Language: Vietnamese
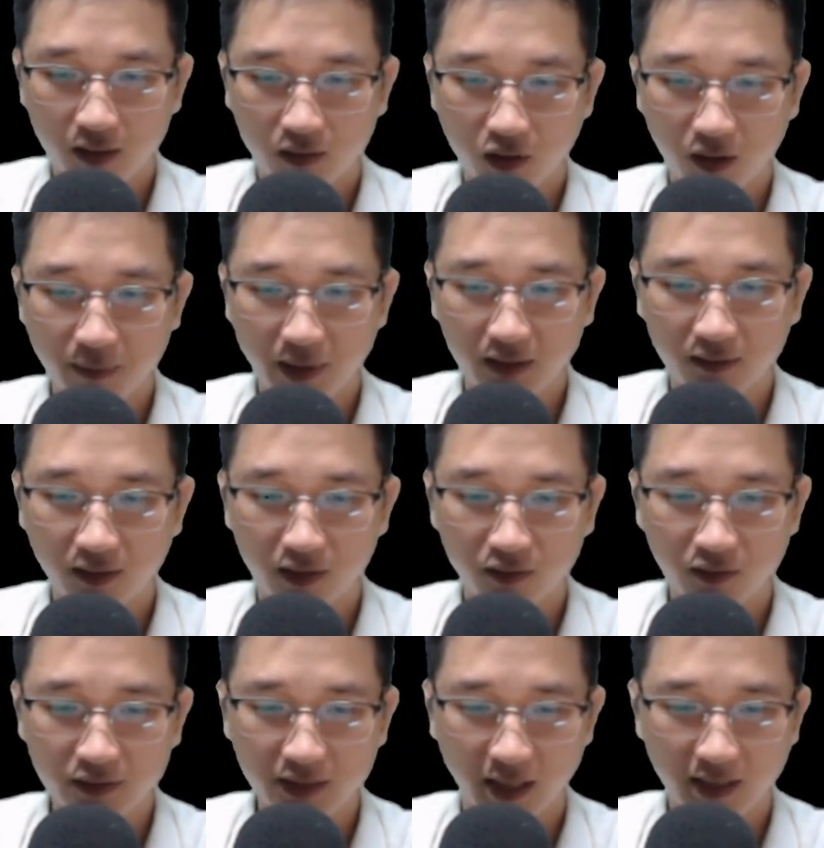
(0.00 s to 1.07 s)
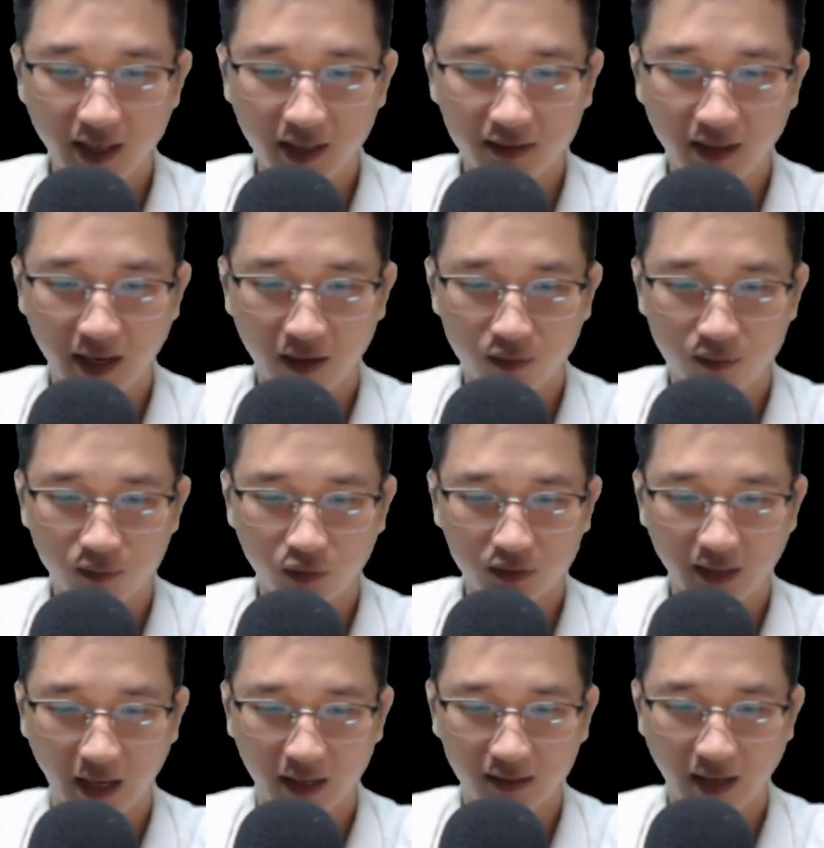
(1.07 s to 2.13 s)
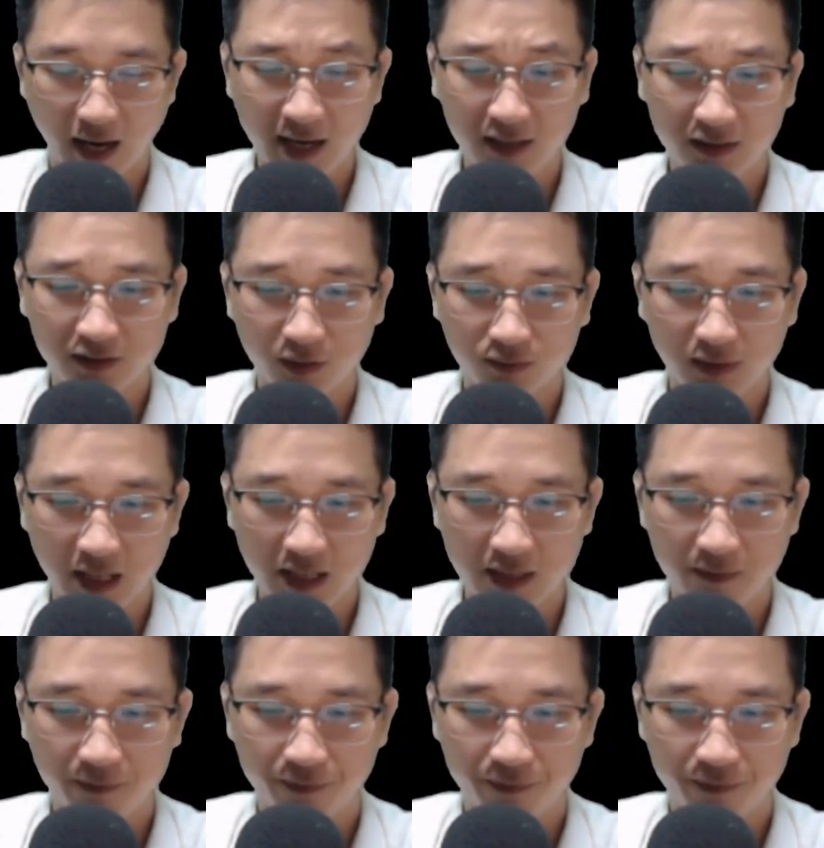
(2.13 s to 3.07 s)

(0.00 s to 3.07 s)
còn bình thường nó chẳng khác nào một tảng đá ở trong tay.